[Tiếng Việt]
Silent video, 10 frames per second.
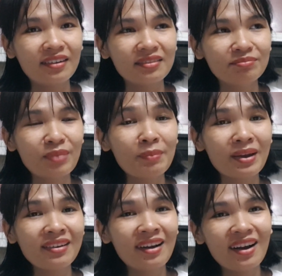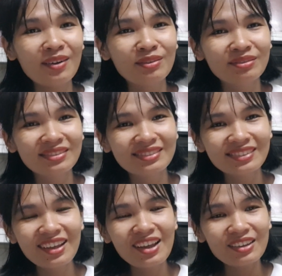may mắn hơn
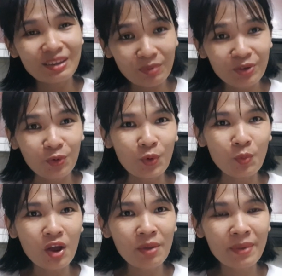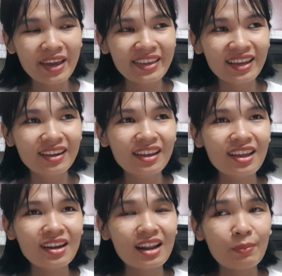trong cái rủi cũng có cái may nha
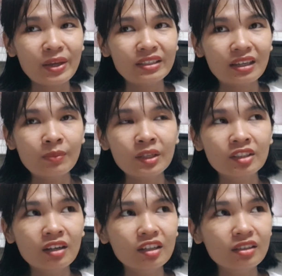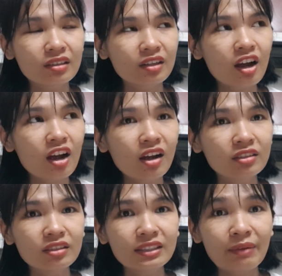là bị chỉ bị trừ được có
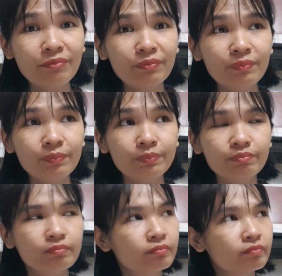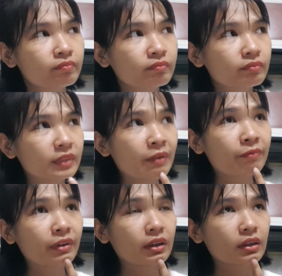hình như năm năm
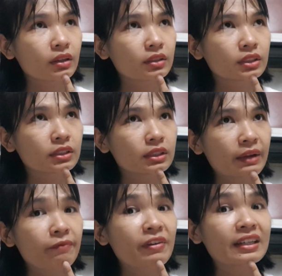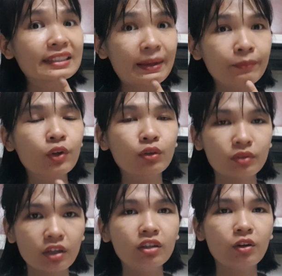phần năm phần trăm thôi
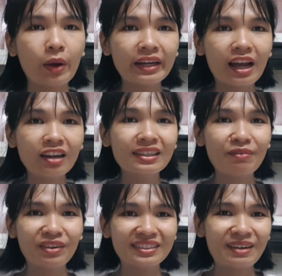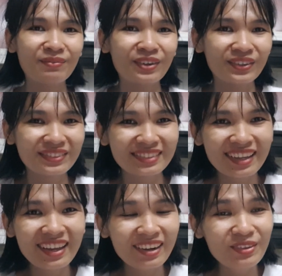ờ, khoảng đó năm phần trăm thôi
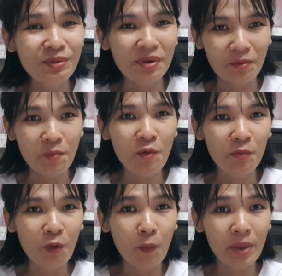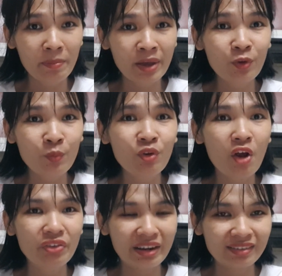nói chung là cũng còn, còn may mắn cũng
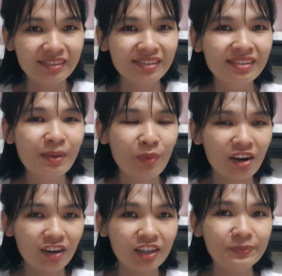còn nhận được lương là mừng rồi